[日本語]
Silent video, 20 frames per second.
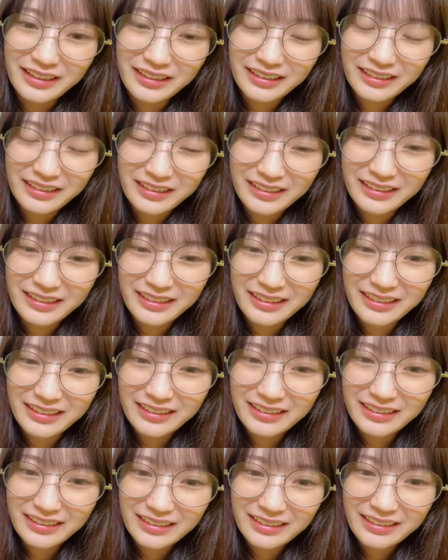はい
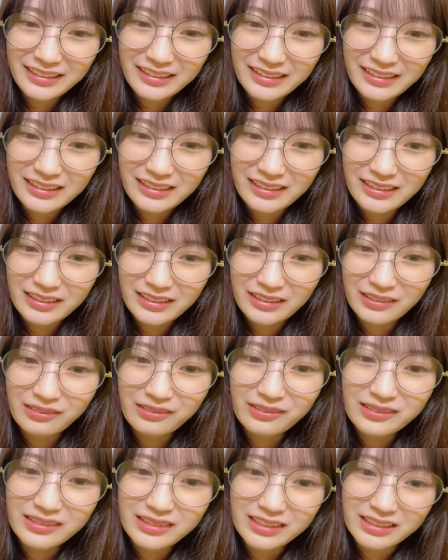
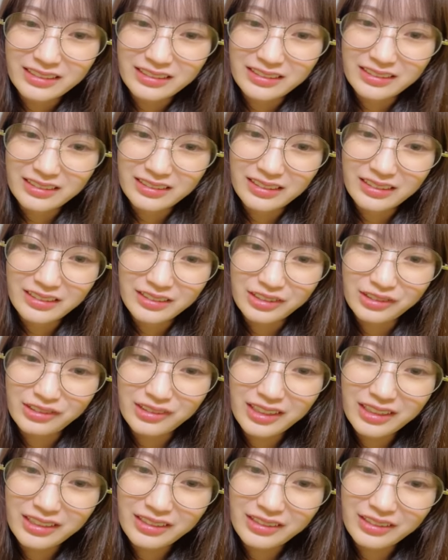こうちゃんさ初
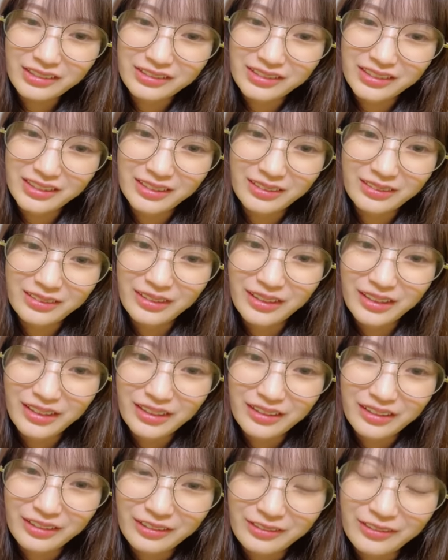見りおんちゃん
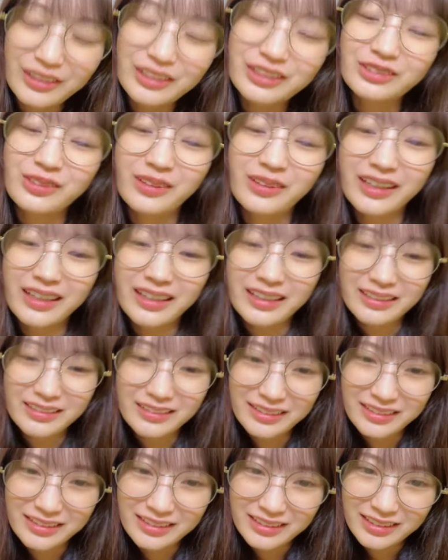は初
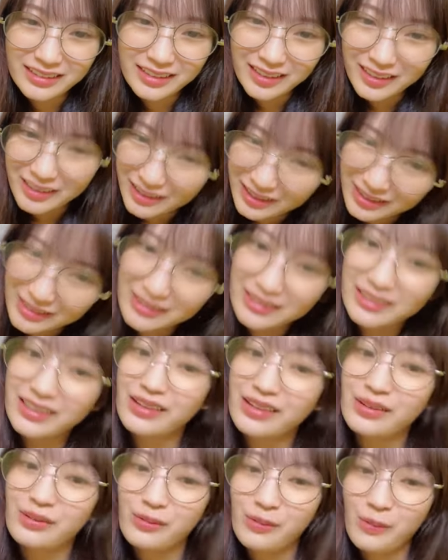見じゃないんです
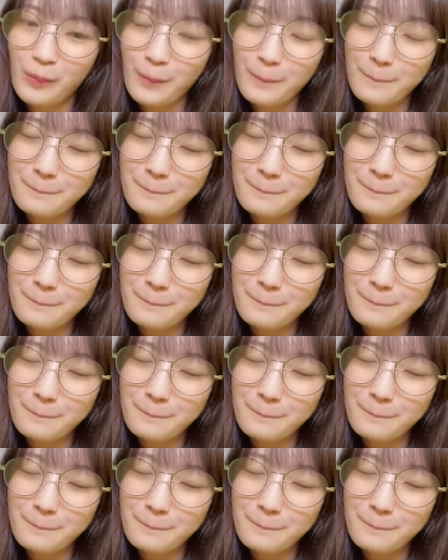けど